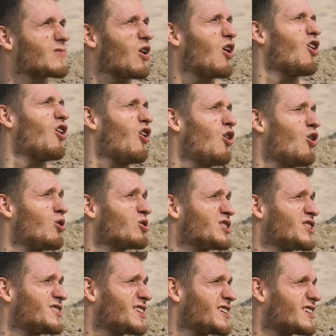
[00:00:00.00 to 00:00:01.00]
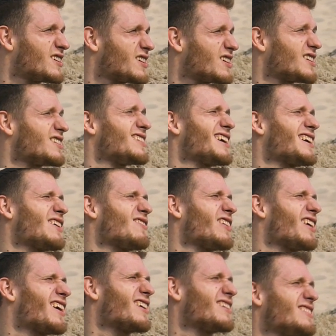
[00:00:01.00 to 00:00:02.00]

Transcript: O, o, o, ty, ty, daj kawałek,